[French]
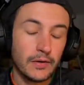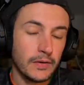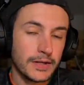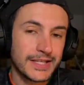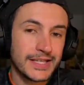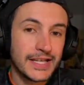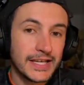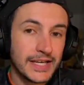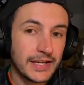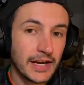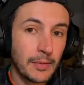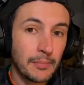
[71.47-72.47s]
euh, qu'il y
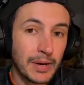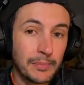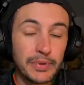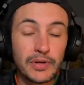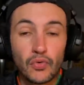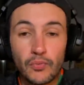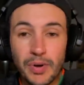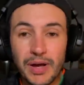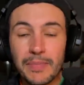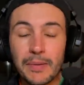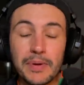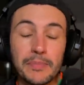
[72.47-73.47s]
ait Mbappé ou pas
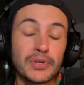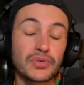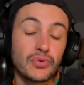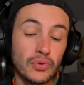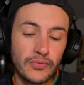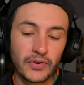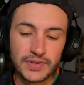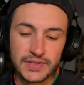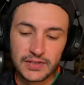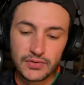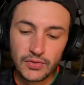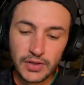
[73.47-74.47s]
Mbappé, parce que le français
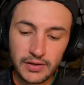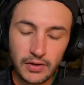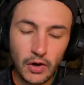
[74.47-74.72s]
serait